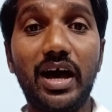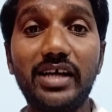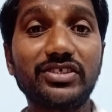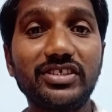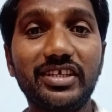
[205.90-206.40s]

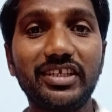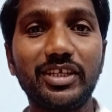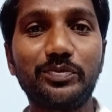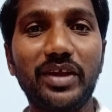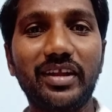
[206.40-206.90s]
ఆశ
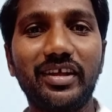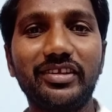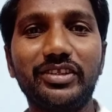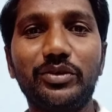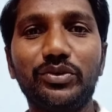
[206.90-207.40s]
కలిగిన
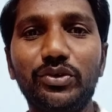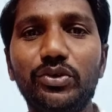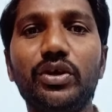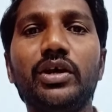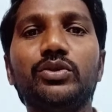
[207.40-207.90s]
ప్రాణాన్ని దేవుడు
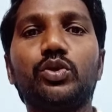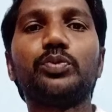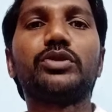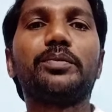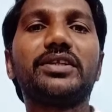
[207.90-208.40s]

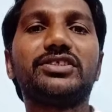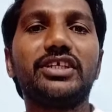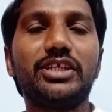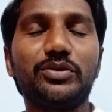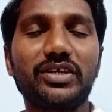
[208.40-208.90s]
తృప్తిపరిచే
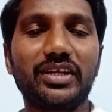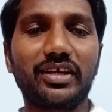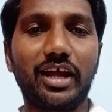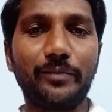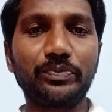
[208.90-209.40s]
దేవుడు
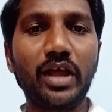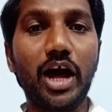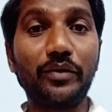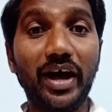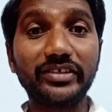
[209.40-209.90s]
కనుక
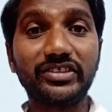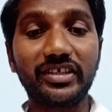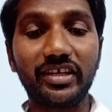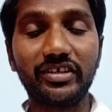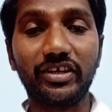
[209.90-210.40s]
ఆమె ఆశ
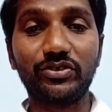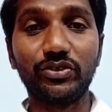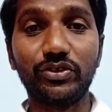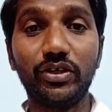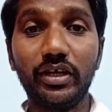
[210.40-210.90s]
కలిగినట్టు
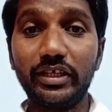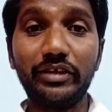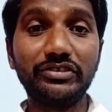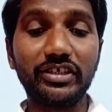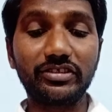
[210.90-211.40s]

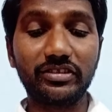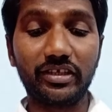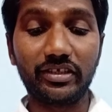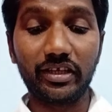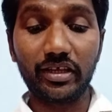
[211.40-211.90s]
ఏం
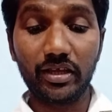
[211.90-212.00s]
చేస్తుందంటే